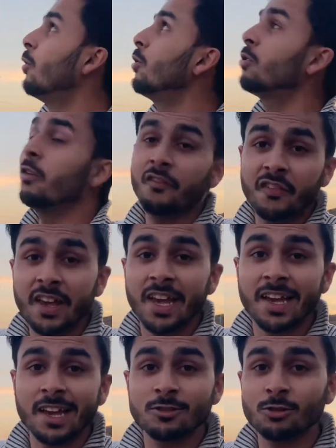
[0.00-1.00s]
कौन कौन
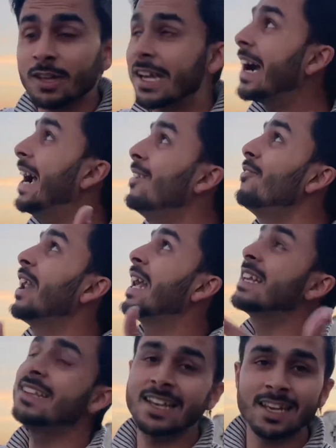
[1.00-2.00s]
फेक है जो कि काइट
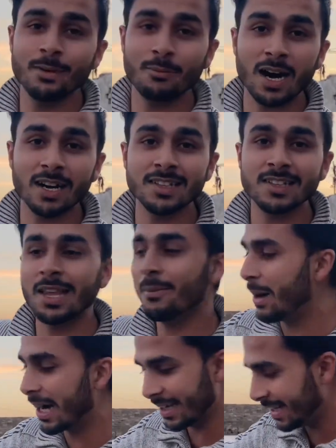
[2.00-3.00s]
फ्लाइंग की देख के भाग जाता है
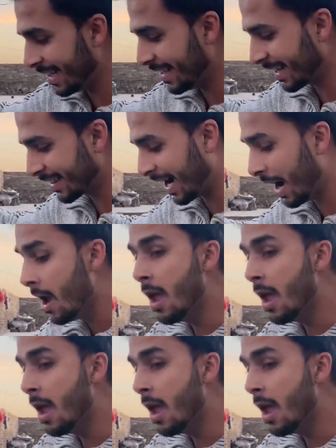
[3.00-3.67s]
बाकी नहीं देखता